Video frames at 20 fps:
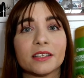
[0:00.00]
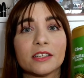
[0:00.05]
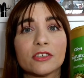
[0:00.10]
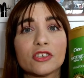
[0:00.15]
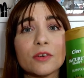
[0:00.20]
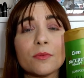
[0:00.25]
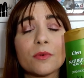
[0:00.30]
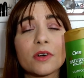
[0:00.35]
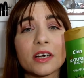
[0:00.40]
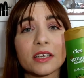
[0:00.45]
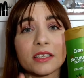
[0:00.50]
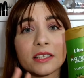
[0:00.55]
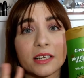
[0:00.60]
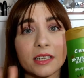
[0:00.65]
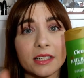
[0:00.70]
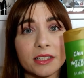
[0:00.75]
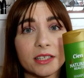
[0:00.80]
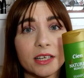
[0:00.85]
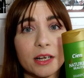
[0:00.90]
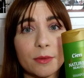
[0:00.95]
diciamo che tra
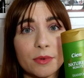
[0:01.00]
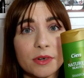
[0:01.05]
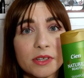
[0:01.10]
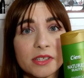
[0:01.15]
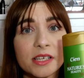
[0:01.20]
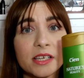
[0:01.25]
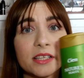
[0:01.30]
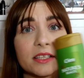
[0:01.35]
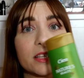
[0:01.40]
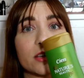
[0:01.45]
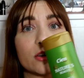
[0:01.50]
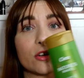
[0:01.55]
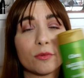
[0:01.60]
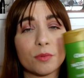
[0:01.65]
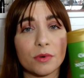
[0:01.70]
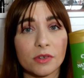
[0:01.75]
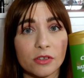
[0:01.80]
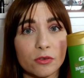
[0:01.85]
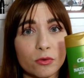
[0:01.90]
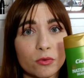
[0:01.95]
i tre presenti io li ho
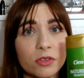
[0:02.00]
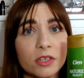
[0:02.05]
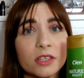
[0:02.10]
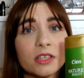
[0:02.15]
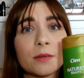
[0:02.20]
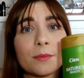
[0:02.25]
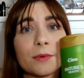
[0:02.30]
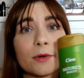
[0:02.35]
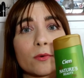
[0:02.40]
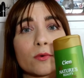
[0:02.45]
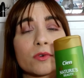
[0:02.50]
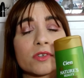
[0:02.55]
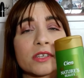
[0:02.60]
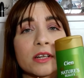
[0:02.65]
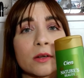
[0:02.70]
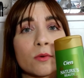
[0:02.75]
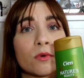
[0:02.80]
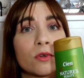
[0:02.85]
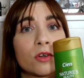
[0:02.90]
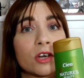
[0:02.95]
presi tutti e tre però questo
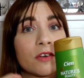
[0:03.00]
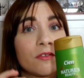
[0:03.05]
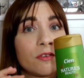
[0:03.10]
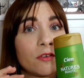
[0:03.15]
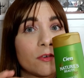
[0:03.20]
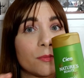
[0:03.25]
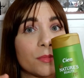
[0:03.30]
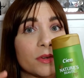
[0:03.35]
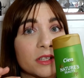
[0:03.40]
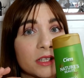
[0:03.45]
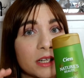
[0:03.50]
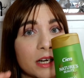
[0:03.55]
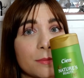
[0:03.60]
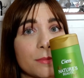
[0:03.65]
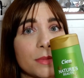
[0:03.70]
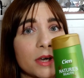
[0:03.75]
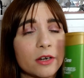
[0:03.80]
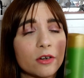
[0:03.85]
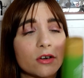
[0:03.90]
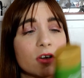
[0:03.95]
era quello che volevo prendere a
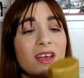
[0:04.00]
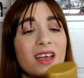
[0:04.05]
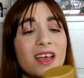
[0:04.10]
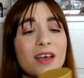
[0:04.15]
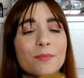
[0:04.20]
meno